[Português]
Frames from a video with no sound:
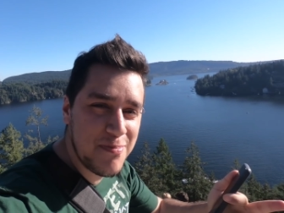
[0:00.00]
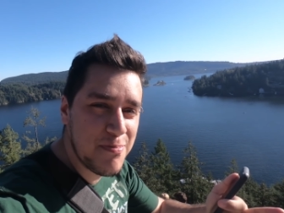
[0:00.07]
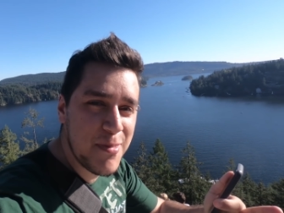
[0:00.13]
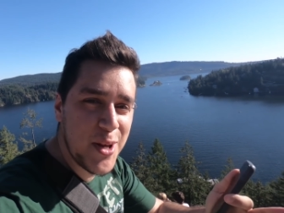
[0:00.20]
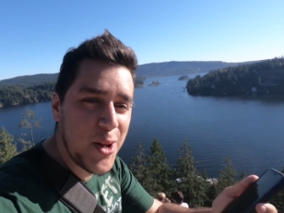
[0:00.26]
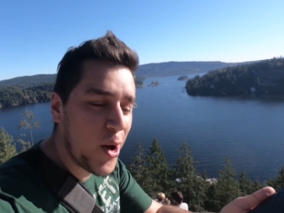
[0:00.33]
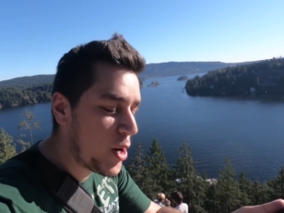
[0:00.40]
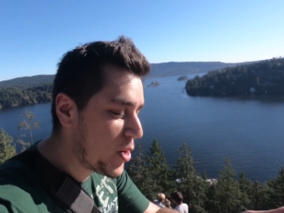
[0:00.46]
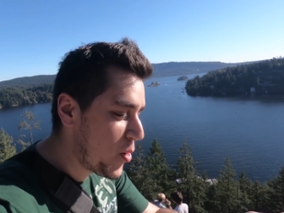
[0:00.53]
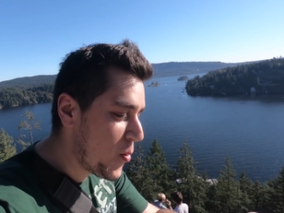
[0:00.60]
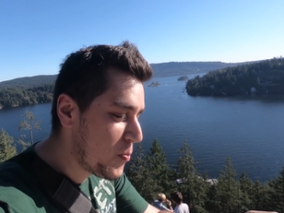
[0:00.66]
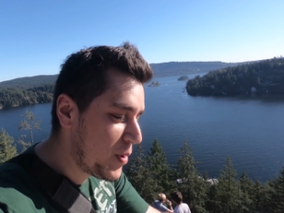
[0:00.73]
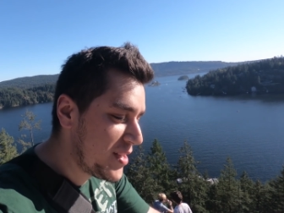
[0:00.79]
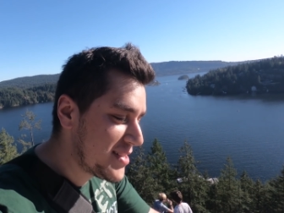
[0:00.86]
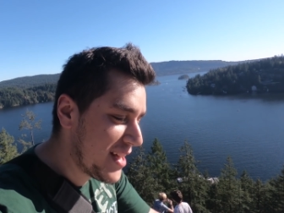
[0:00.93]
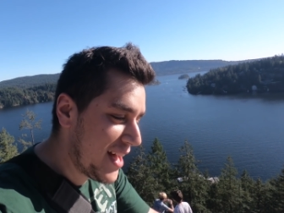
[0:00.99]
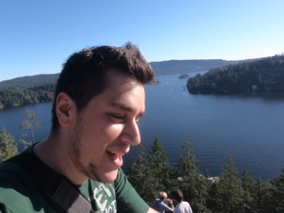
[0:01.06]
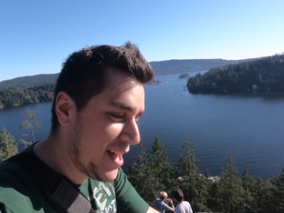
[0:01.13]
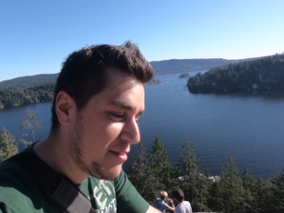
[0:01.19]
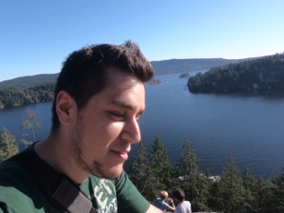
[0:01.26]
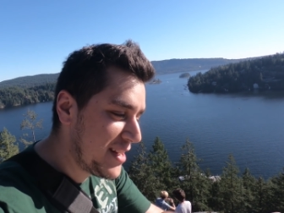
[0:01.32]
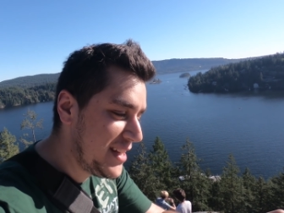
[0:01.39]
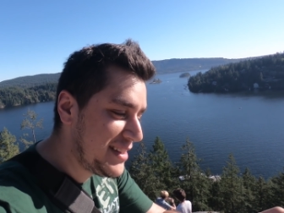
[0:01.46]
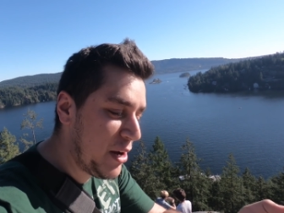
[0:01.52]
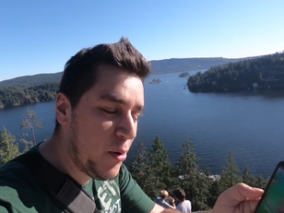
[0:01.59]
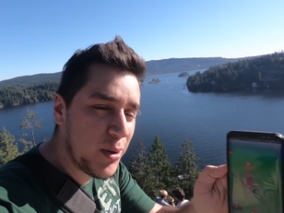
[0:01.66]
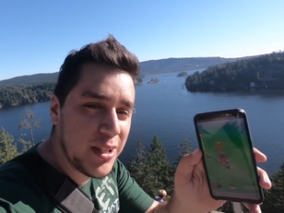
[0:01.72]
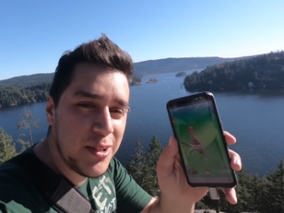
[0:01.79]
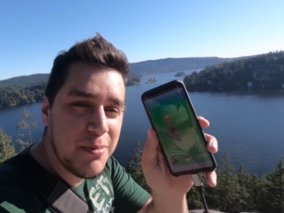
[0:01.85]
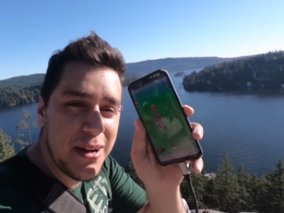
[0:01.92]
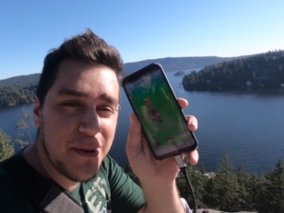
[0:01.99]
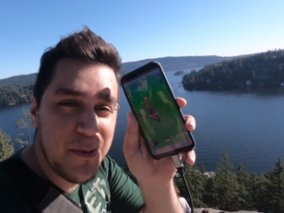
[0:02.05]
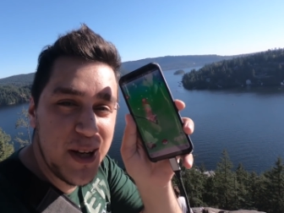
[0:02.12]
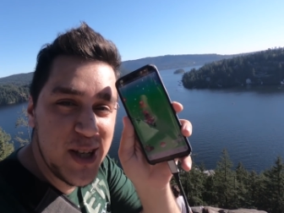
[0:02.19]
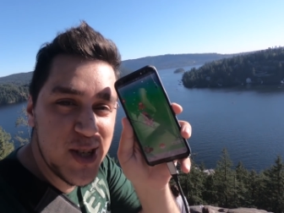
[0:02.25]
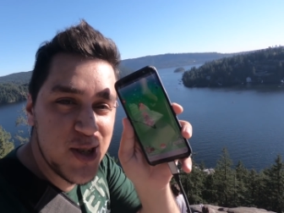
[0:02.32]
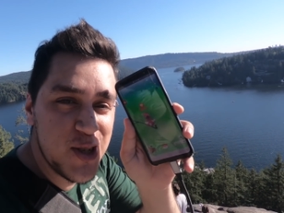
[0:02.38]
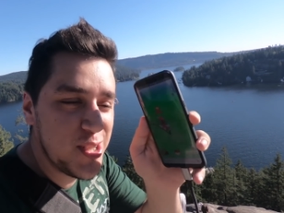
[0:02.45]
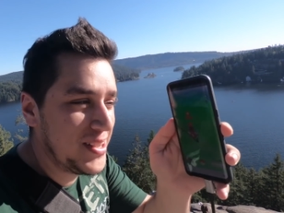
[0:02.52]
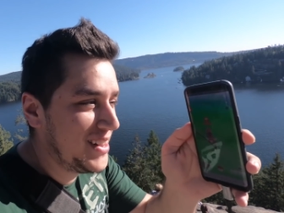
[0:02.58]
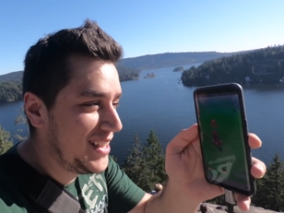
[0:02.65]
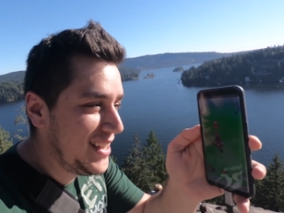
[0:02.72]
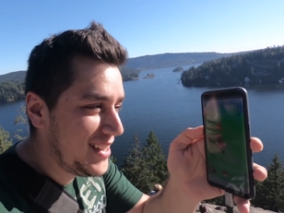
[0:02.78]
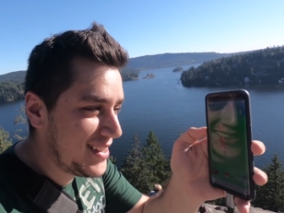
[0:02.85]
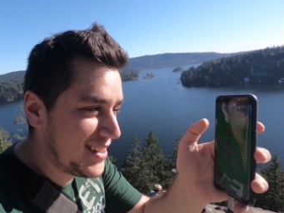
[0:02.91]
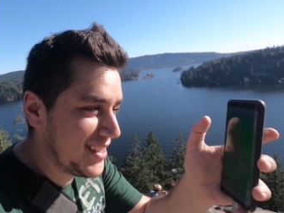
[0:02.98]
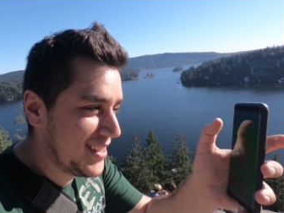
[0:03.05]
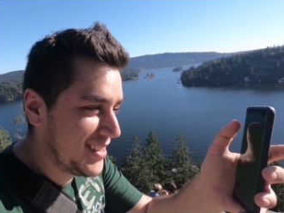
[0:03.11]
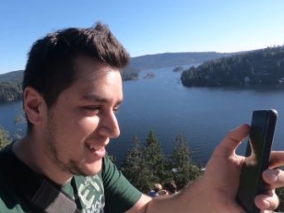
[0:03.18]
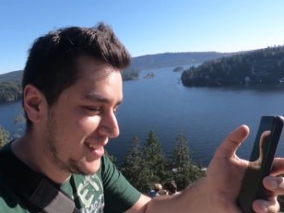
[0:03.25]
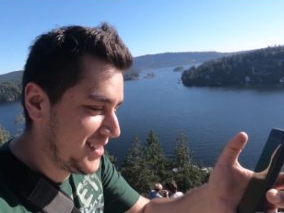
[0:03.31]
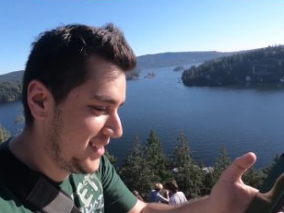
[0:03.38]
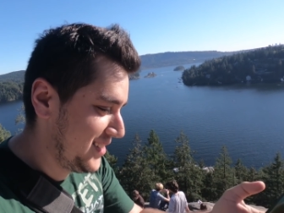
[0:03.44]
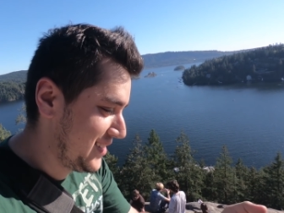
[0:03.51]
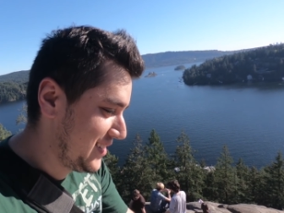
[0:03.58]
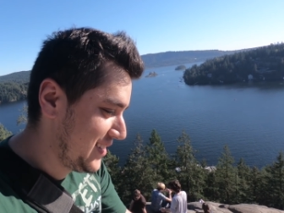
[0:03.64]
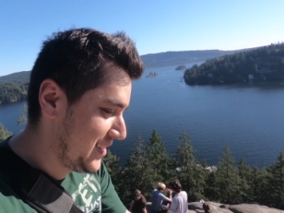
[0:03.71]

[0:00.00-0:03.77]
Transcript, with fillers: Melhor recompensa ever. E tá rolando uma raid de Lintang aqui.